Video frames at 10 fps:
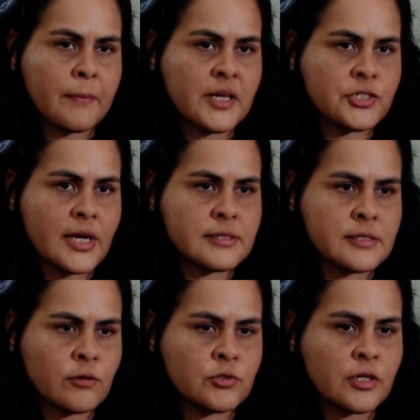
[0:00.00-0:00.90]
para mediar
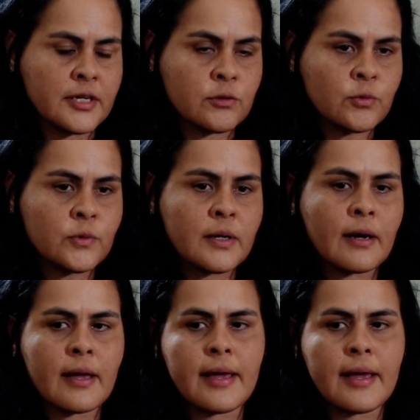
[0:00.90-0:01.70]
esse ciclo de leitura,